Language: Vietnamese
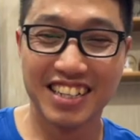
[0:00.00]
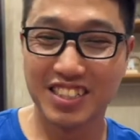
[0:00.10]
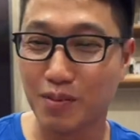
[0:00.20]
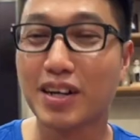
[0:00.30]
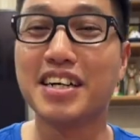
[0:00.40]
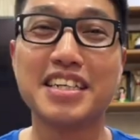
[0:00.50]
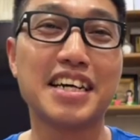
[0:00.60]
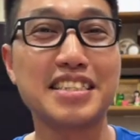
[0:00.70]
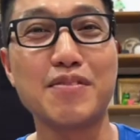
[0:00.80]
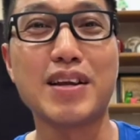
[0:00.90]
Cho mọi người
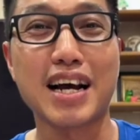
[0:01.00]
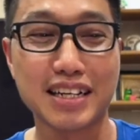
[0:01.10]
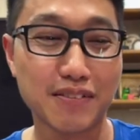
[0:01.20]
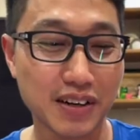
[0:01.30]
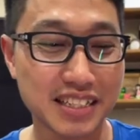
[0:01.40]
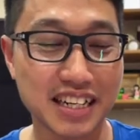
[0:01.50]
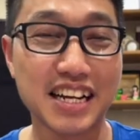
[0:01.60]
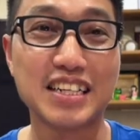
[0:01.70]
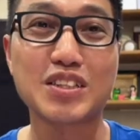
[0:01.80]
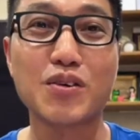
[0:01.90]
xem lại phần
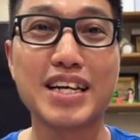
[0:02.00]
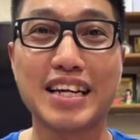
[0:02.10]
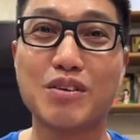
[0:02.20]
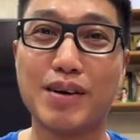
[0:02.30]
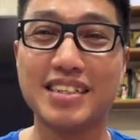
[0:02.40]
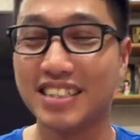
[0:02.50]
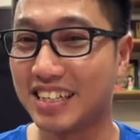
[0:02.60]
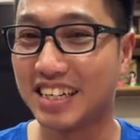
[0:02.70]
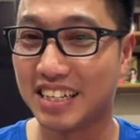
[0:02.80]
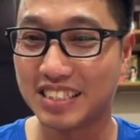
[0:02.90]
nhận định tối nay của mình.
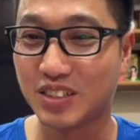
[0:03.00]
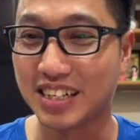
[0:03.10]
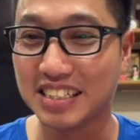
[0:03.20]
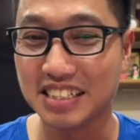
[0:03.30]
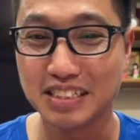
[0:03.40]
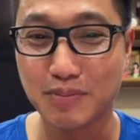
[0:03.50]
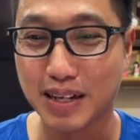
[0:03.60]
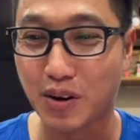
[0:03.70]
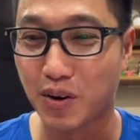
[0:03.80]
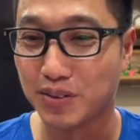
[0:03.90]
À, chuẩn như
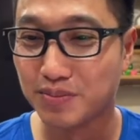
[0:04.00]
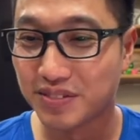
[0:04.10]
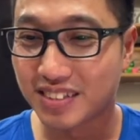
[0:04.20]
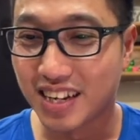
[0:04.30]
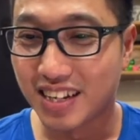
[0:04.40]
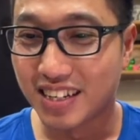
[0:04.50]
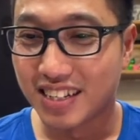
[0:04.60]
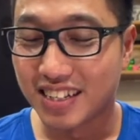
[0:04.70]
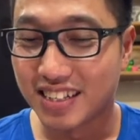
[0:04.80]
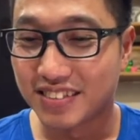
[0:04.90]
Zibico.
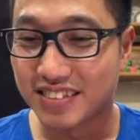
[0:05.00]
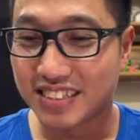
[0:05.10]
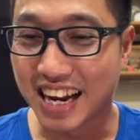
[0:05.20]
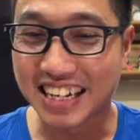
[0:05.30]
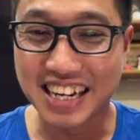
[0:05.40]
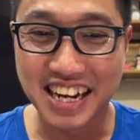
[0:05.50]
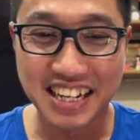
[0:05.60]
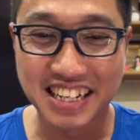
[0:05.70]
Ngại ghê.